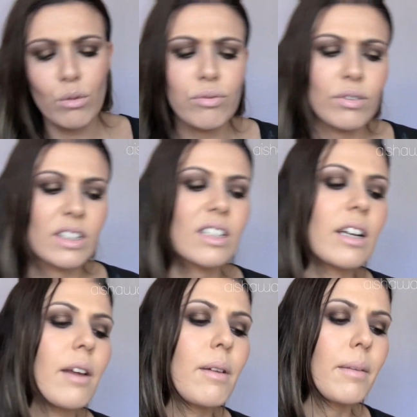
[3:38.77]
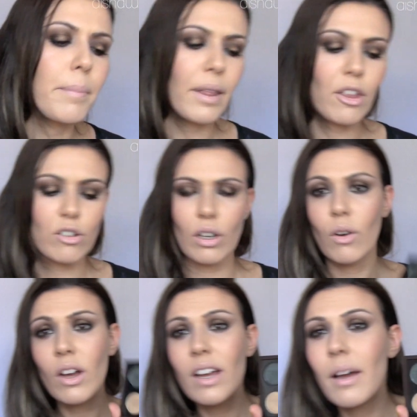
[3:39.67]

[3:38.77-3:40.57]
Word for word: Uf, es increíble. Precioso.